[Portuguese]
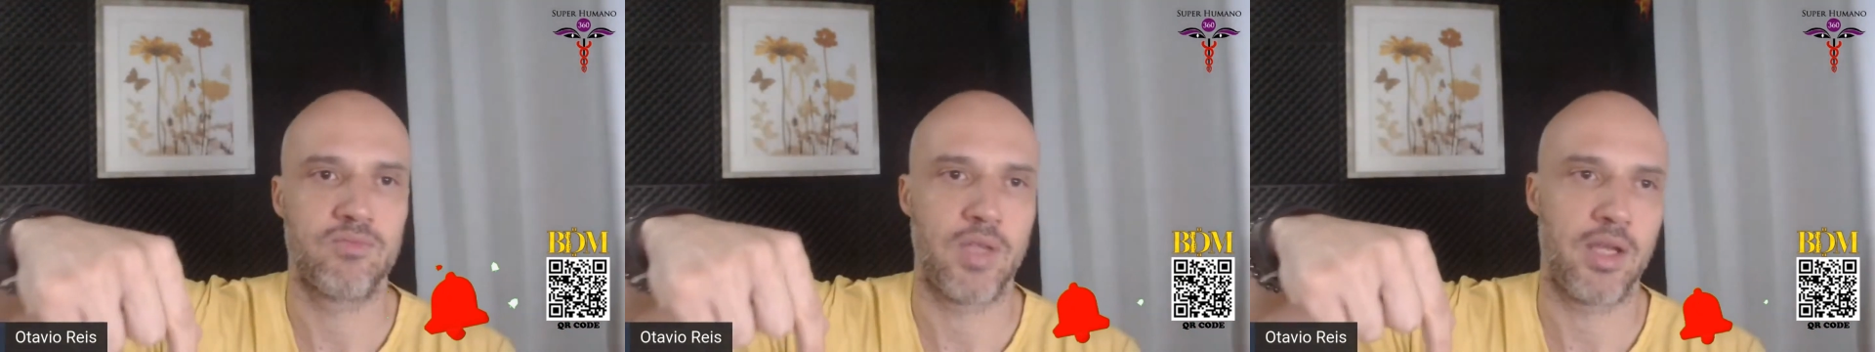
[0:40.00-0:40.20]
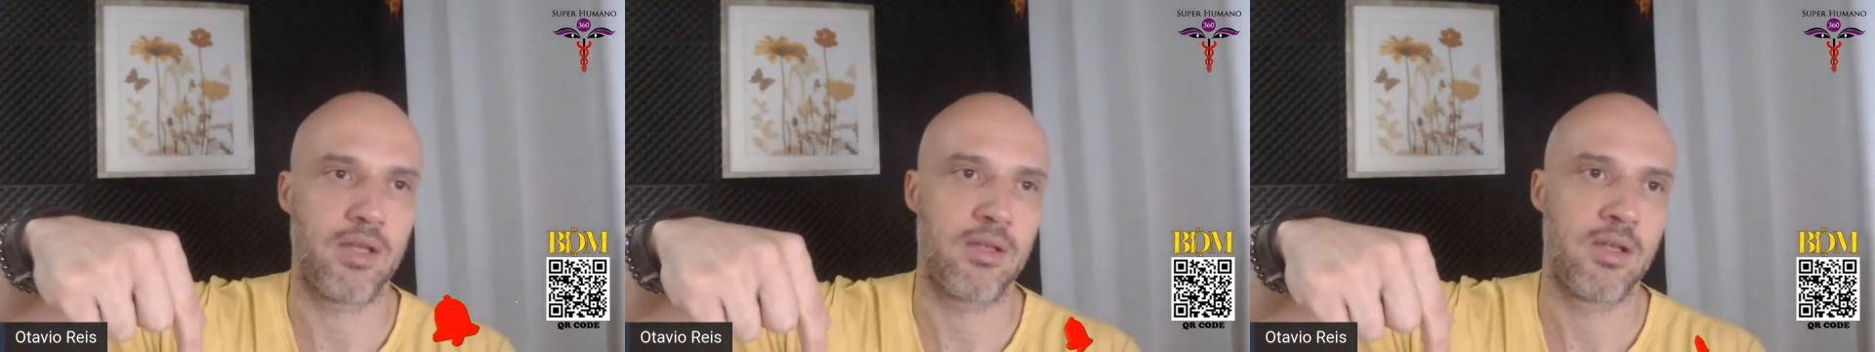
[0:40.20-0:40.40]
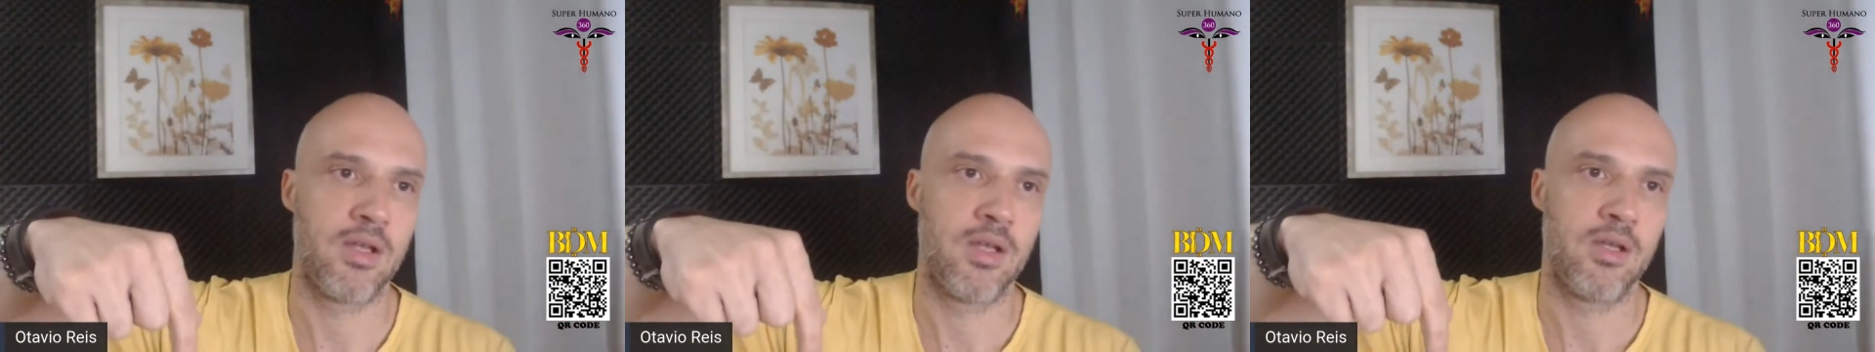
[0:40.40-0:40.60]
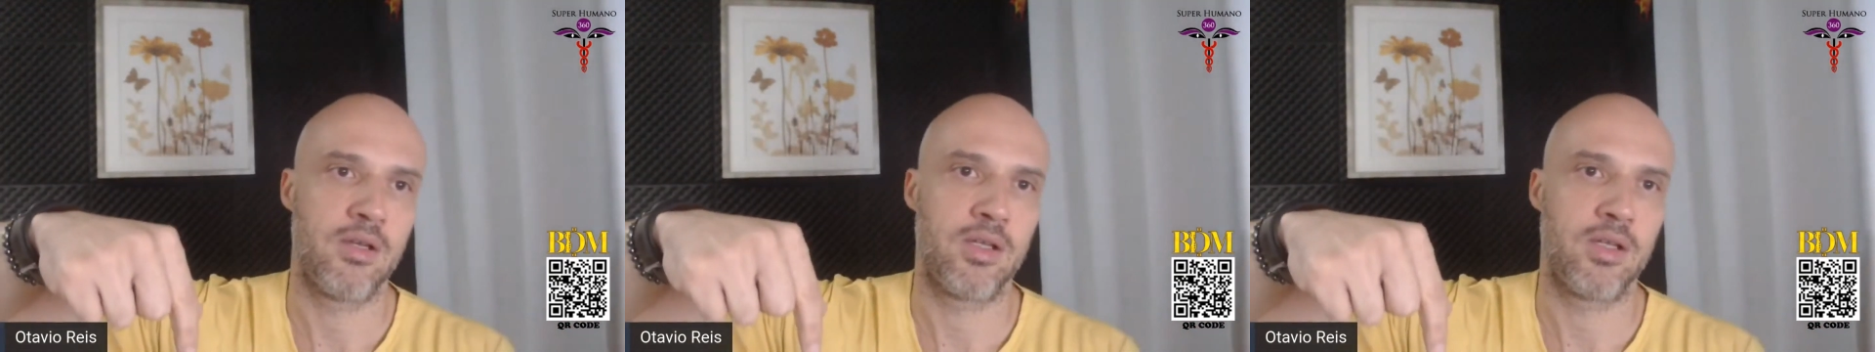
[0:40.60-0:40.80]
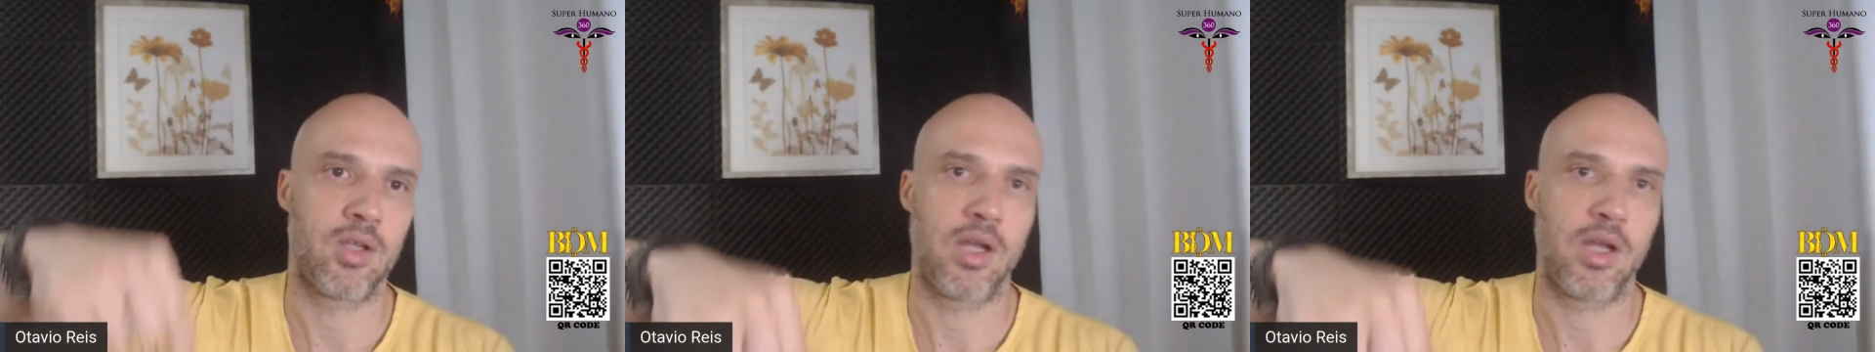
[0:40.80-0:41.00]
né?
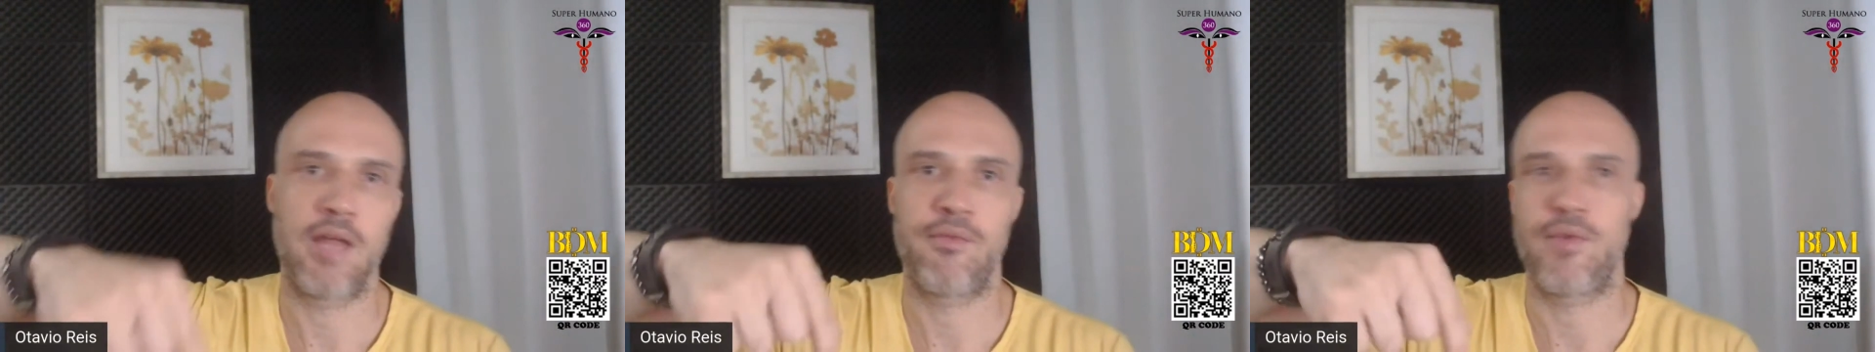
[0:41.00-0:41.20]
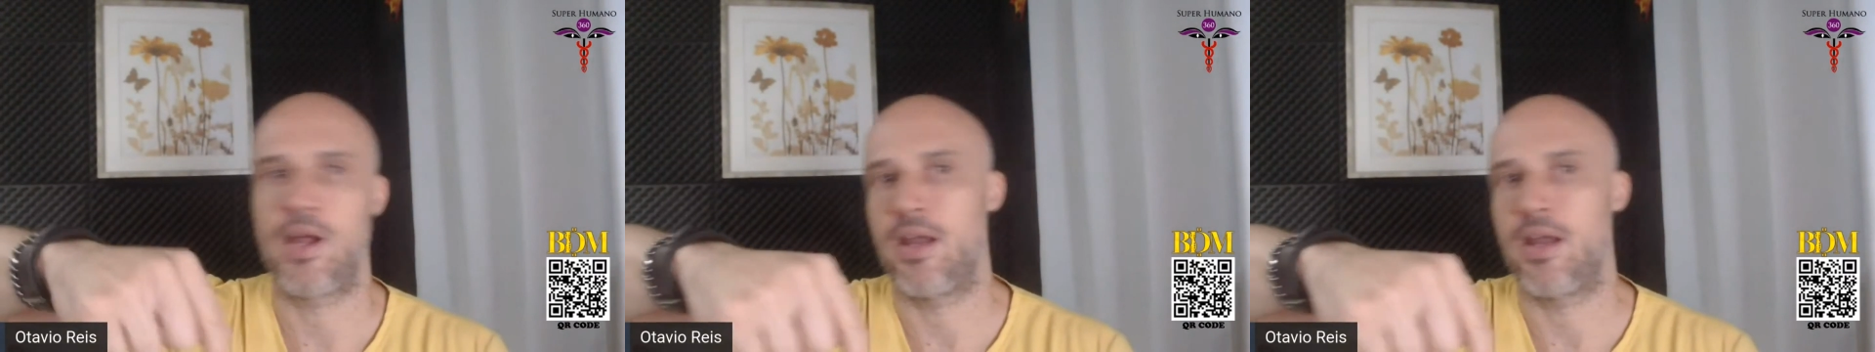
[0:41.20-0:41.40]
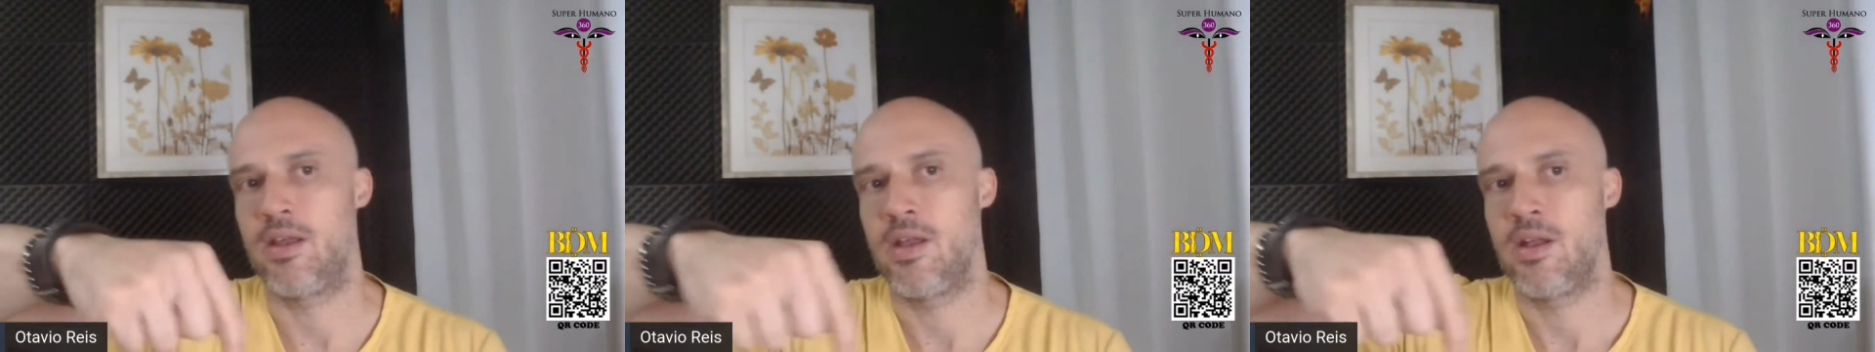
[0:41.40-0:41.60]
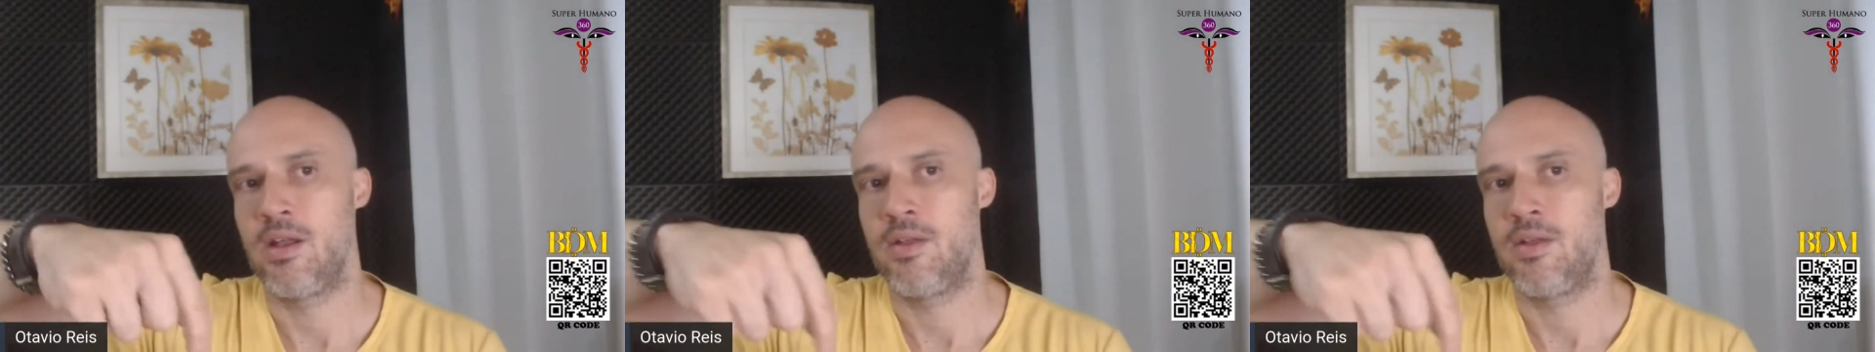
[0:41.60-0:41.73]
Então ela vai